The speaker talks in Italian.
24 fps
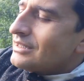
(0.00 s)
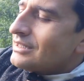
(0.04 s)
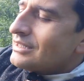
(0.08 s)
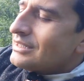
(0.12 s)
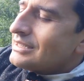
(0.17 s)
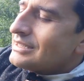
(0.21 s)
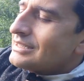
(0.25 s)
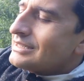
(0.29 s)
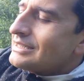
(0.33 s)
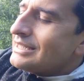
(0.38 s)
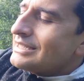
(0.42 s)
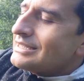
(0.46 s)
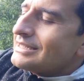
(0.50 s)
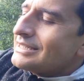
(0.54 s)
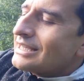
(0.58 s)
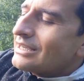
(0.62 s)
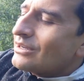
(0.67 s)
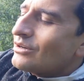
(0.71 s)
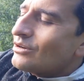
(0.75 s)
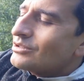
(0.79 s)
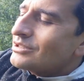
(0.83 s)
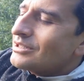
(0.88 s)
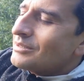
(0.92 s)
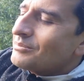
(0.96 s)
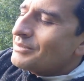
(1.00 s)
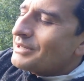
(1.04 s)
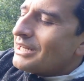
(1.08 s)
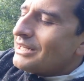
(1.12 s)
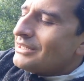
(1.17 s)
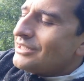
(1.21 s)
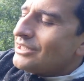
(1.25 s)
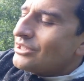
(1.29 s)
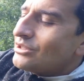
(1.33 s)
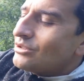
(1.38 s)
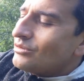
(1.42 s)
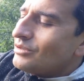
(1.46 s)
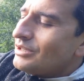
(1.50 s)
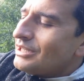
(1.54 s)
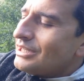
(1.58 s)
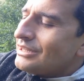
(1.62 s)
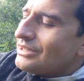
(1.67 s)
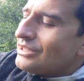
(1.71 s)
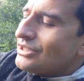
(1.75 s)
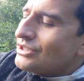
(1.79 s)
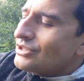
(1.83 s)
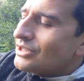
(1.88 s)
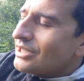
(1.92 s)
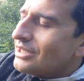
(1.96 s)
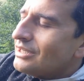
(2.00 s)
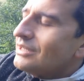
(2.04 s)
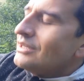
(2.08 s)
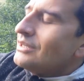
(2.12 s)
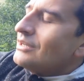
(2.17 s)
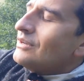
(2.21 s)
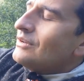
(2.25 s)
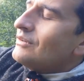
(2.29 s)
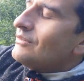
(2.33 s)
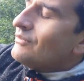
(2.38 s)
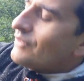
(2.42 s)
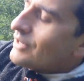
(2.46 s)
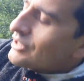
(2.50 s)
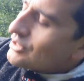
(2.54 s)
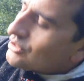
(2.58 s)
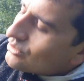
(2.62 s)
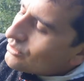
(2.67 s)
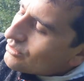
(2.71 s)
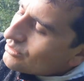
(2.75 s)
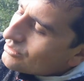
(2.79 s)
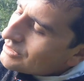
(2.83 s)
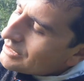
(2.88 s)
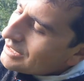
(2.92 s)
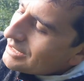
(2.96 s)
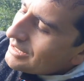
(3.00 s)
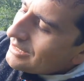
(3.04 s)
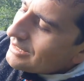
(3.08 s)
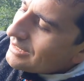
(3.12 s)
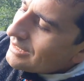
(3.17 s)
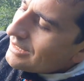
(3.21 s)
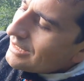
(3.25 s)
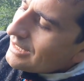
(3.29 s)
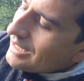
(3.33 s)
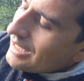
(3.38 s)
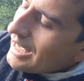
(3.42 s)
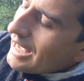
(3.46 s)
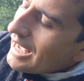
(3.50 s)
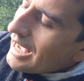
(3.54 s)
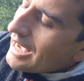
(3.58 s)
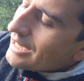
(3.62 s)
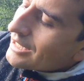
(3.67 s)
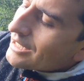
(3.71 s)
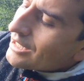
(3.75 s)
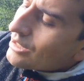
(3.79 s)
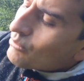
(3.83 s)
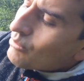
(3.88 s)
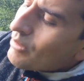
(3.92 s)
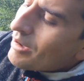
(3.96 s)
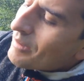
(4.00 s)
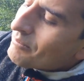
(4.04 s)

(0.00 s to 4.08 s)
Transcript: Stessa cosa per il dito indice, faccio così, anche qua